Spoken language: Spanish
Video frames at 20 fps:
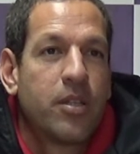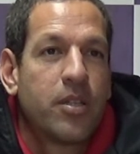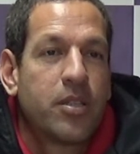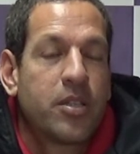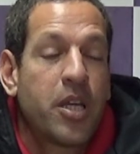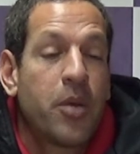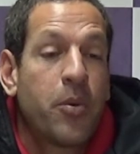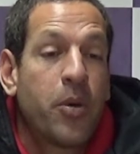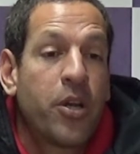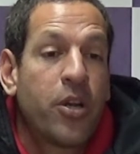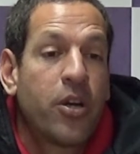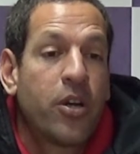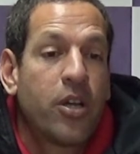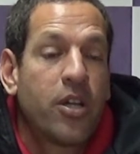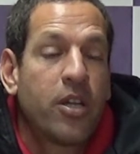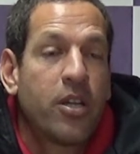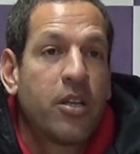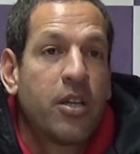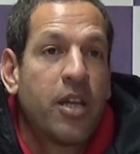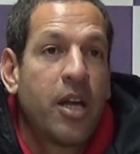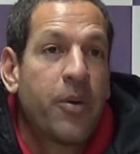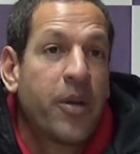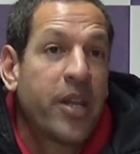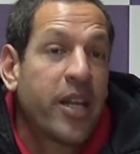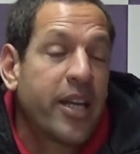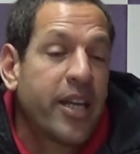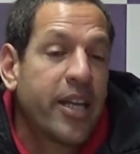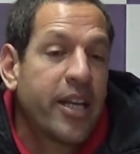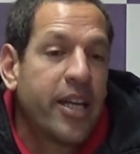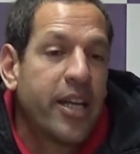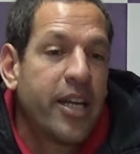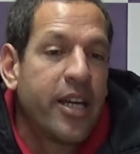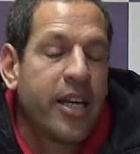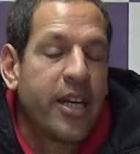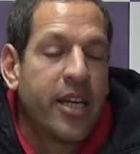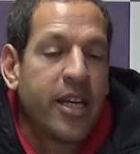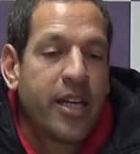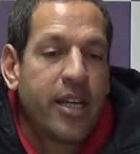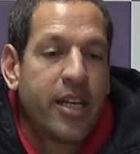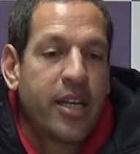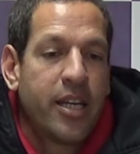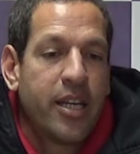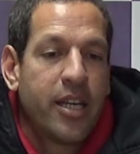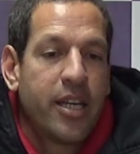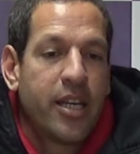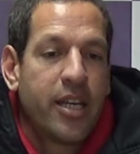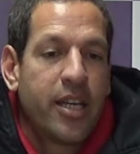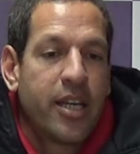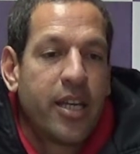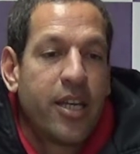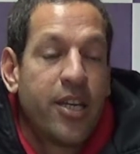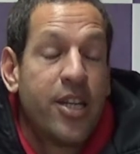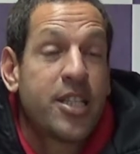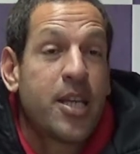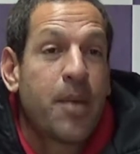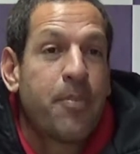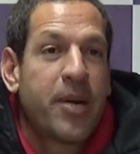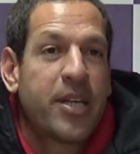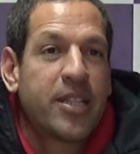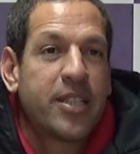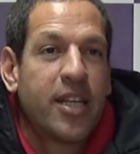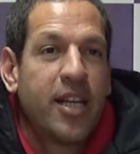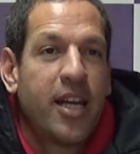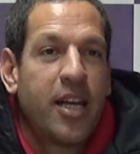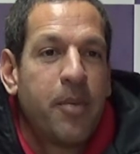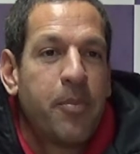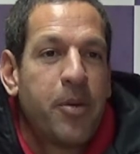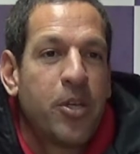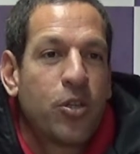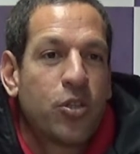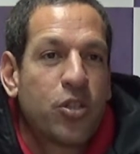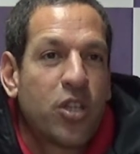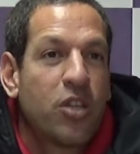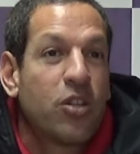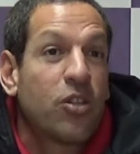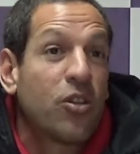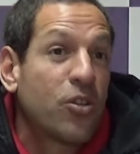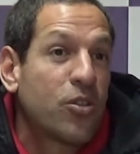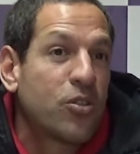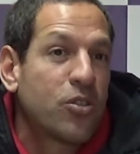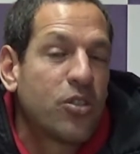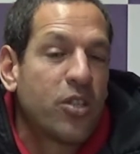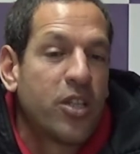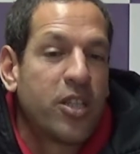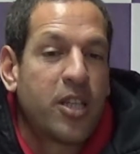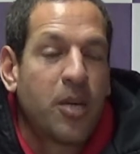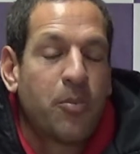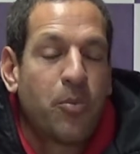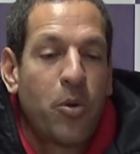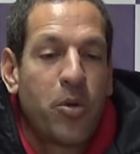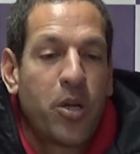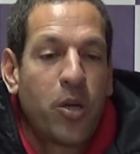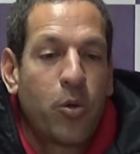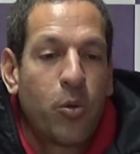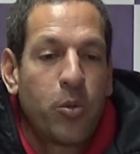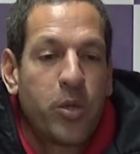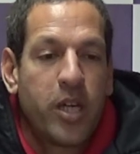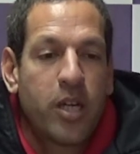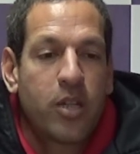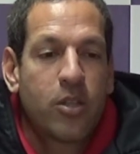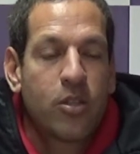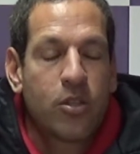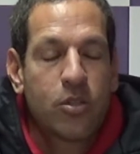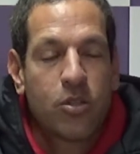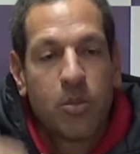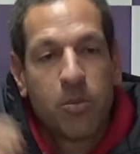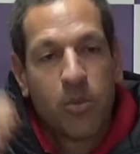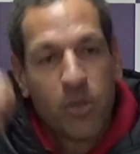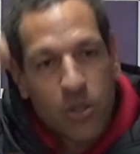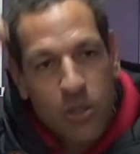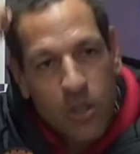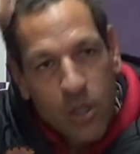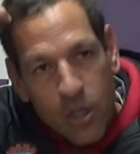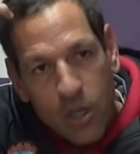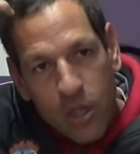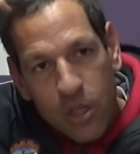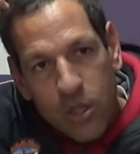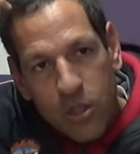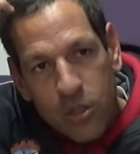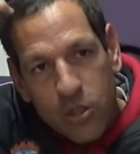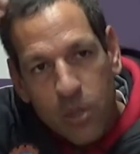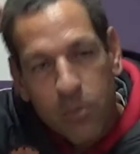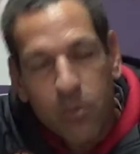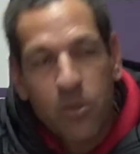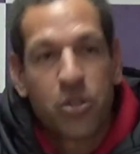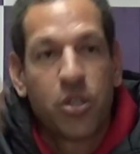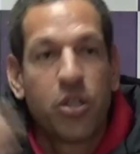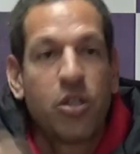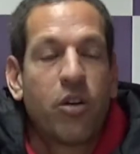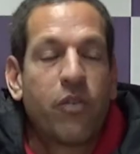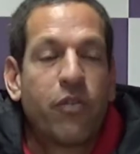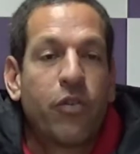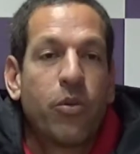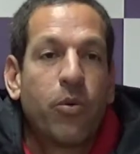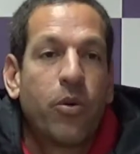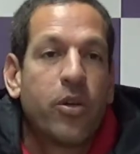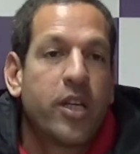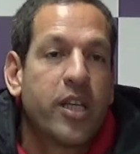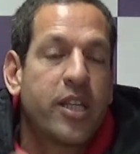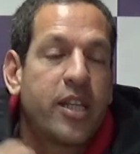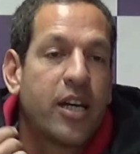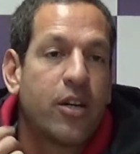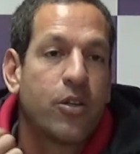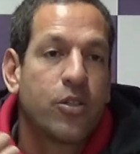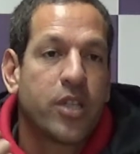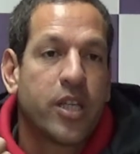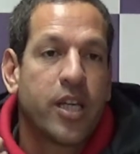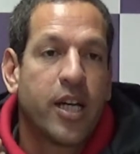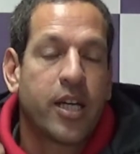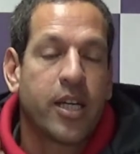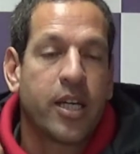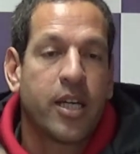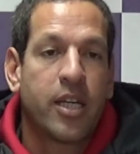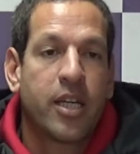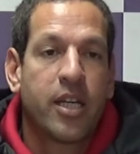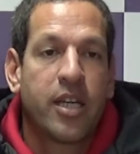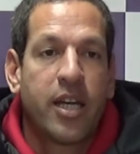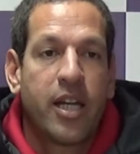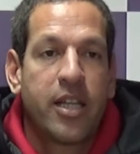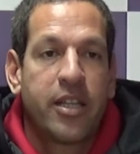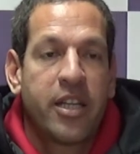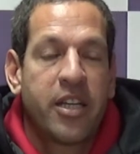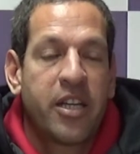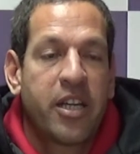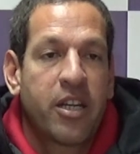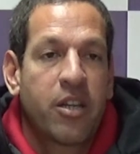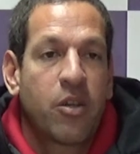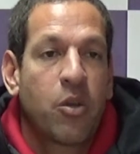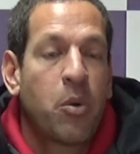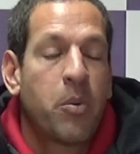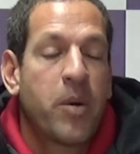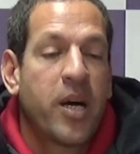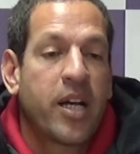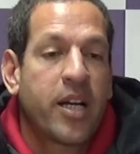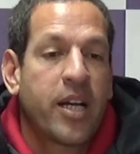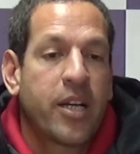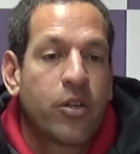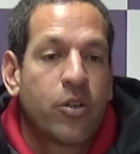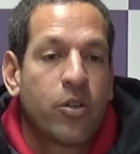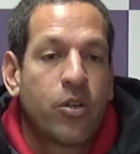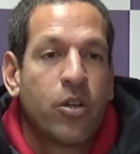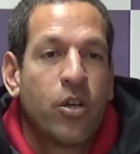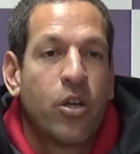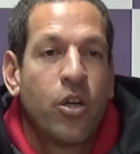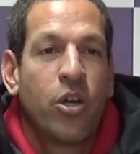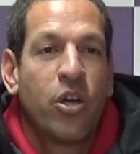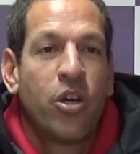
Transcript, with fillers: Sí, bueno, la verdad que en eh, esa parcela de medio centros estamos bien cubiertos, somos, somos cinco futbolistas, o sea que al tener dos bajas no